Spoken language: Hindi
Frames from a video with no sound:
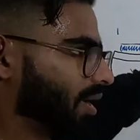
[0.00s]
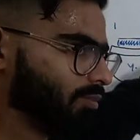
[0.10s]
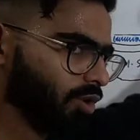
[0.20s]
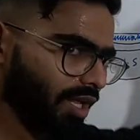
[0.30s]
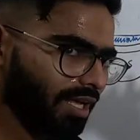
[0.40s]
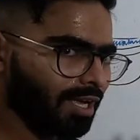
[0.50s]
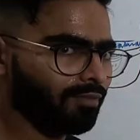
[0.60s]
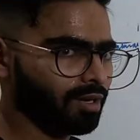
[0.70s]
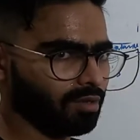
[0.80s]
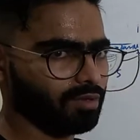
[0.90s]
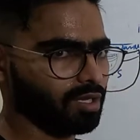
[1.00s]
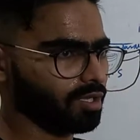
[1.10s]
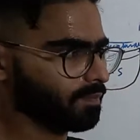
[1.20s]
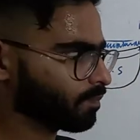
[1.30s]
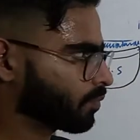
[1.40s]
एमनियोटिक कैविटी भी
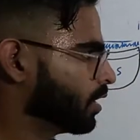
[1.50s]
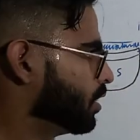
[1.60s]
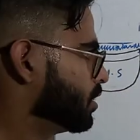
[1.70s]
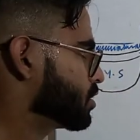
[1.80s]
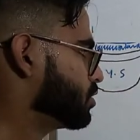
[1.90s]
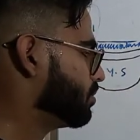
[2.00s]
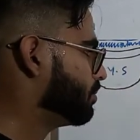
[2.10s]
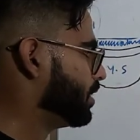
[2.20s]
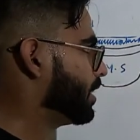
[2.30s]
नहीं है सो जब हम